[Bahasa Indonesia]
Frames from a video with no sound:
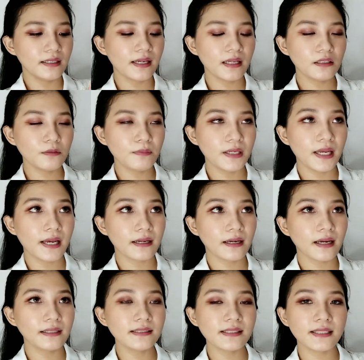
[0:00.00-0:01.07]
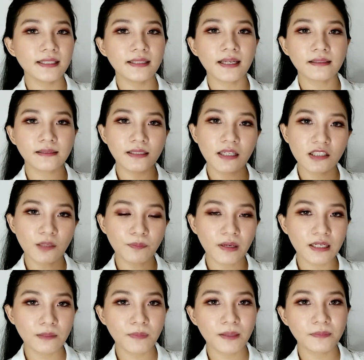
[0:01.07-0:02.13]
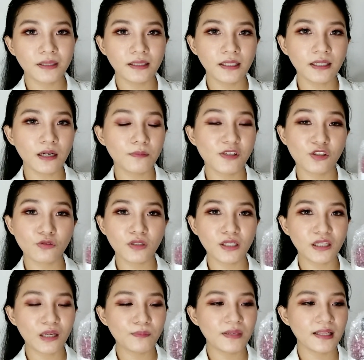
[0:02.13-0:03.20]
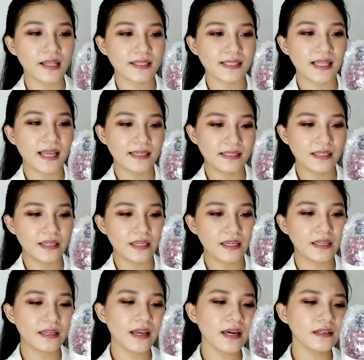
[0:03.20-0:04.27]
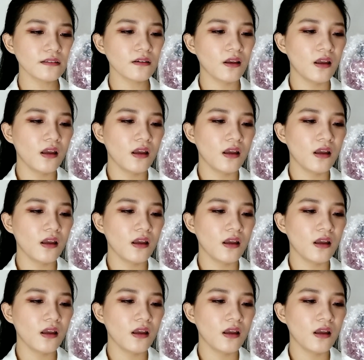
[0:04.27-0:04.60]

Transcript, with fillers: dan biarkan sekitar 3-5 menit habis itu kita bilas lagi dan